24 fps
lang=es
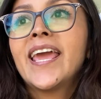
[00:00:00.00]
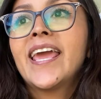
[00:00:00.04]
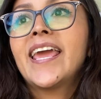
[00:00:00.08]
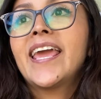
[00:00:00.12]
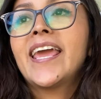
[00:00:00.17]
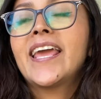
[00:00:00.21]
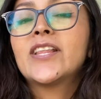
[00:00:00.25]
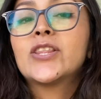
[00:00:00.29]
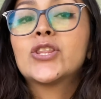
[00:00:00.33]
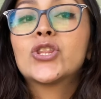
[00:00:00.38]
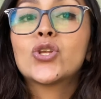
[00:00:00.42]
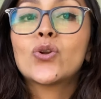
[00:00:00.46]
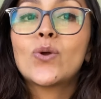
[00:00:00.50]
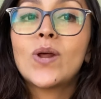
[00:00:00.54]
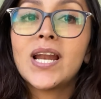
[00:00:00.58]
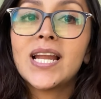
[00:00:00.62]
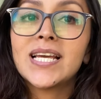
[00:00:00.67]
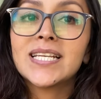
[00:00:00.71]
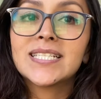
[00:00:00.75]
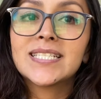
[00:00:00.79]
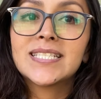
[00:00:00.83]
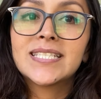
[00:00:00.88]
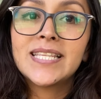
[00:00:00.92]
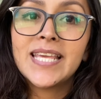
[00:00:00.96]
Entro a
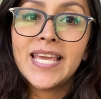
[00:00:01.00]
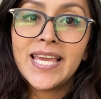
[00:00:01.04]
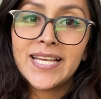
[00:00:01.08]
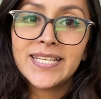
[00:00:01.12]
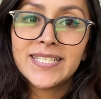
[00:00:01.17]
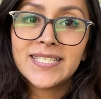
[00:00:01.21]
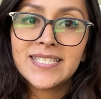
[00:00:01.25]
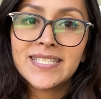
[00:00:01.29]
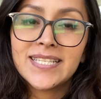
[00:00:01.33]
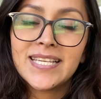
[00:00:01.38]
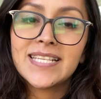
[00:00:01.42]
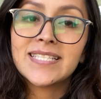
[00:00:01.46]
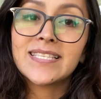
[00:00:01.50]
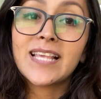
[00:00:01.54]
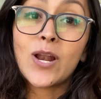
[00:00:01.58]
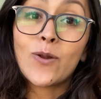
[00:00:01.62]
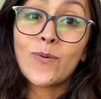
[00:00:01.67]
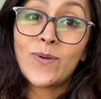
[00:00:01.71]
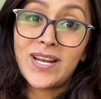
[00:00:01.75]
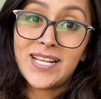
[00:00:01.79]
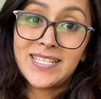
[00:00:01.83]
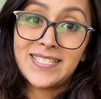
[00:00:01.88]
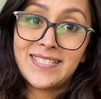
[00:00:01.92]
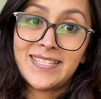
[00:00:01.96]
las 10 y
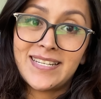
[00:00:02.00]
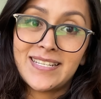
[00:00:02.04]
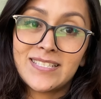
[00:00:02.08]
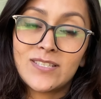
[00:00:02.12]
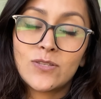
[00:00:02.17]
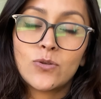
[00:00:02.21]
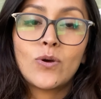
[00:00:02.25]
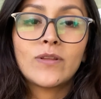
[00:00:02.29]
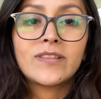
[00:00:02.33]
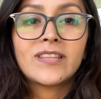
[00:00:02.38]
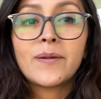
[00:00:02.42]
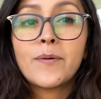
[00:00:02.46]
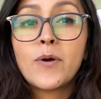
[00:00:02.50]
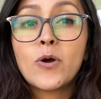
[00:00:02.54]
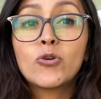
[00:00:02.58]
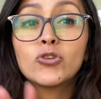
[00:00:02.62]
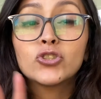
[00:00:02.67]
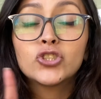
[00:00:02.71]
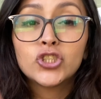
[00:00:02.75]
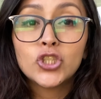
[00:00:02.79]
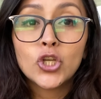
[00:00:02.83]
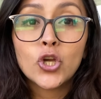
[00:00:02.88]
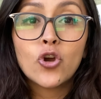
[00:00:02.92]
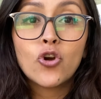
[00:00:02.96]
salgo a las 3. trabajo
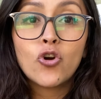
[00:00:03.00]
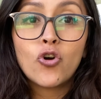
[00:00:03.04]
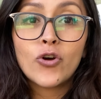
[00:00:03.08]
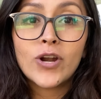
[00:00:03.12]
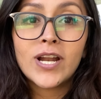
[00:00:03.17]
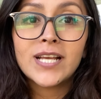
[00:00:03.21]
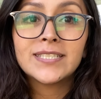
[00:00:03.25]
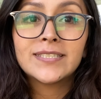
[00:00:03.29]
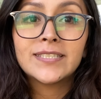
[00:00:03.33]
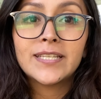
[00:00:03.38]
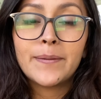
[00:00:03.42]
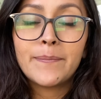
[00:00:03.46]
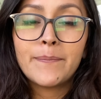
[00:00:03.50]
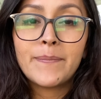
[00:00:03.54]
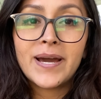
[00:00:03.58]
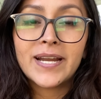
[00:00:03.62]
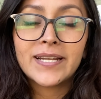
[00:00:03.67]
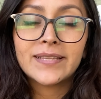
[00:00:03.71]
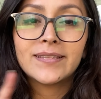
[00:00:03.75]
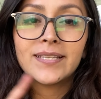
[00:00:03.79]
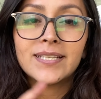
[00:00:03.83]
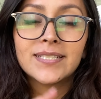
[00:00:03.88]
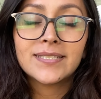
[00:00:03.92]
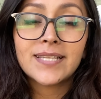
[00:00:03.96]
5 horas de
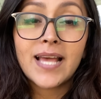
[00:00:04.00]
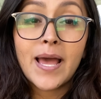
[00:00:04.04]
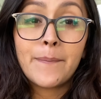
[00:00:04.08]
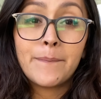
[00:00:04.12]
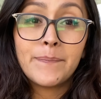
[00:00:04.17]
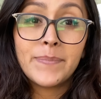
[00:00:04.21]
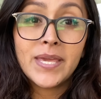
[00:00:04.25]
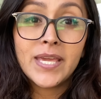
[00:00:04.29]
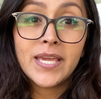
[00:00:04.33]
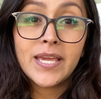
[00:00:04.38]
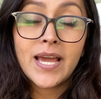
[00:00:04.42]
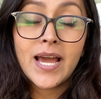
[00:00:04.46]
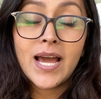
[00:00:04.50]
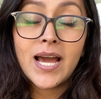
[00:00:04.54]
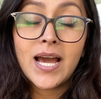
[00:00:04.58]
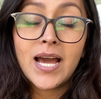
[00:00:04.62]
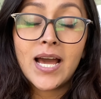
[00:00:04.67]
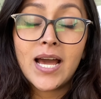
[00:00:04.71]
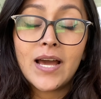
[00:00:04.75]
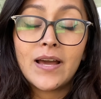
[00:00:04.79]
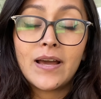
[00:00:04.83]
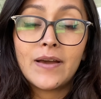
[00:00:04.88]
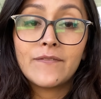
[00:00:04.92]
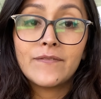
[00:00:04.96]
martes a, mi,
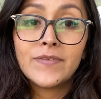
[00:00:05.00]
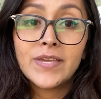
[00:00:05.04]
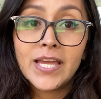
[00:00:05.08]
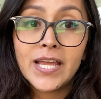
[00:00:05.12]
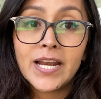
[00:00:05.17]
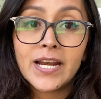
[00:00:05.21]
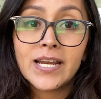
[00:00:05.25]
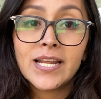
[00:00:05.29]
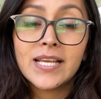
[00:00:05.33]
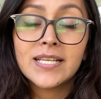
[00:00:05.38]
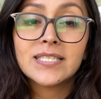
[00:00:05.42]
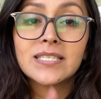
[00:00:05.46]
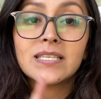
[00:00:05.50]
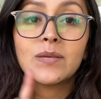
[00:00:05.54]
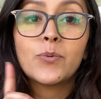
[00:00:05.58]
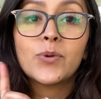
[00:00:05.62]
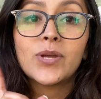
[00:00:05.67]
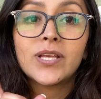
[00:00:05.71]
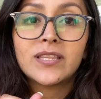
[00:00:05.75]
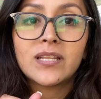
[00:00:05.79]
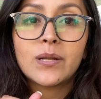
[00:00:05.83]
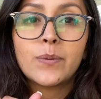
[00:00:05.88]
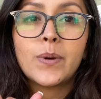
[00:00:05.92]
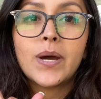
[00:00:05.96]
a viernes y
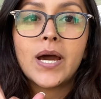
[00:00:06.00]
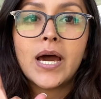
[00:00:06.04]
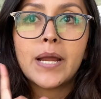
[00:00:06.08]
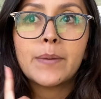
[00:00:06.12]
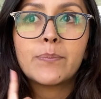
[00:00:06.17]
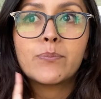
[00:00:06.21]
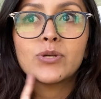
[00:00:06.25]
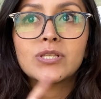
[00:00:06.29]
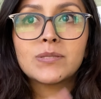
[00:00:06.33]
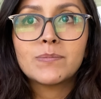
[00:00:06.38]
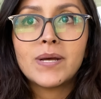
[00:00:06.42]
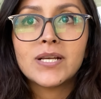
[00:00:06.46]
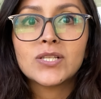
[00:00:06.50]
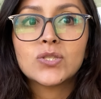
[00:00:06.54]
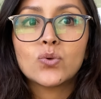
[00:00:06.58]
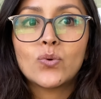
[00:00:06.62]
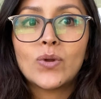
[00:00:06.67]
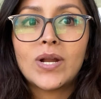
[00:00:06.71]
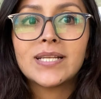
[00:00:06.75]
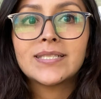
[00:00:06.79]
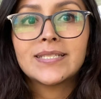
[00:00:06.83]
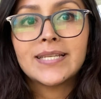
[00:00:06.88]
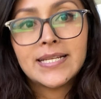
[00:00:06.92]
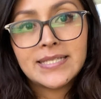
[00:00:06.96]
voy a trabajar pues más
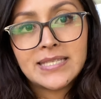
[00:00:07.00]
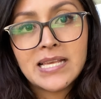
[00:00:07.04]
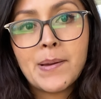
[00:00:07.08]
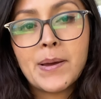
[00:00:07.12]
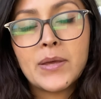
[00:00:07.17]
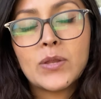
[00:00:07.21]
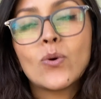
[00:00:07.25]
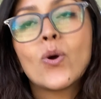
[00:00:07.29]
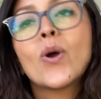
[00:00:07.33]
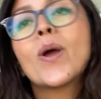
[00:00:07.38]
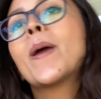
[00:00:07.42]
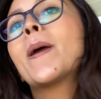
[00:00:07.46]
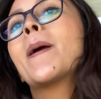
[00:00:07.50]
horas el sábado.